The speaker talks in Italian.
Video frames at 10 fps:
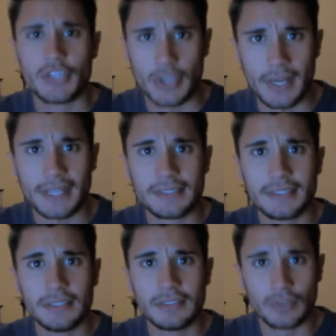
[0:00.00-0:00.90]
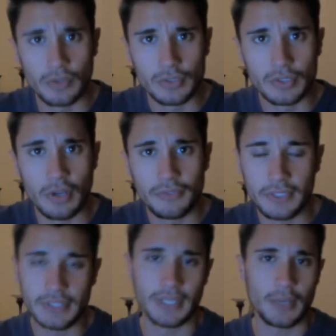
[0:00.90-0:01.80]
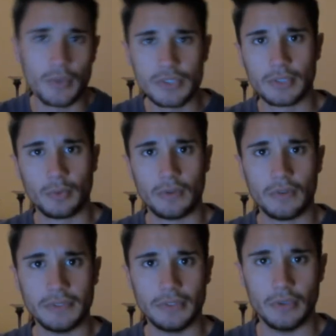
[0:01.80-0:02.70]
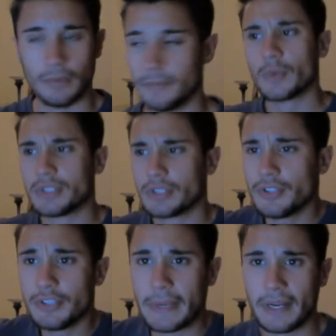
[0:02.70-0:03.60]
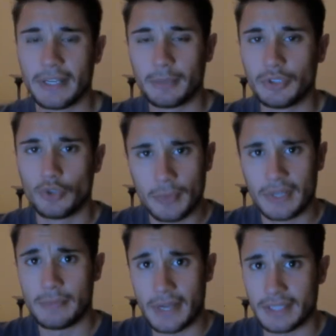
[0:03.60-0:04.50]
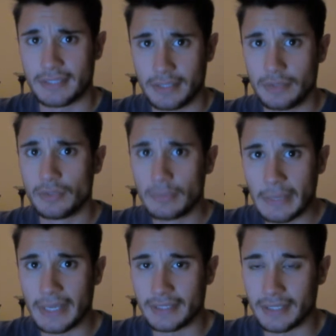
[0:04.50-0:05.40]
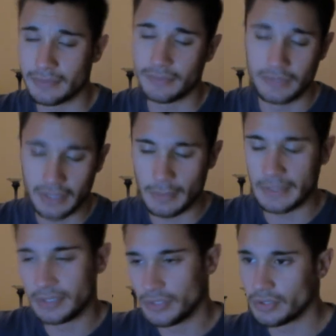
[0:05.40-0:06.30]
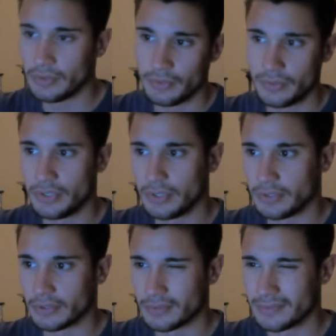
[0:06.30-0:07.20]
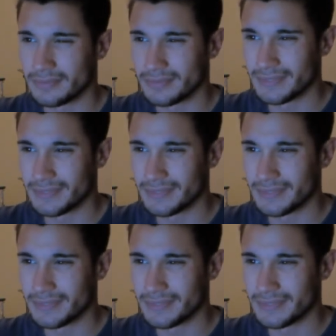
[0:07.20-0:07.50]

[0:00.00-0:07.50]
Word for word: Ciao ragazzi, sono Scofield e questo è un nuovo video. Quest'oggi parleremo di come cambiare la skin su Minecraft, finalmente ci sono riuscito.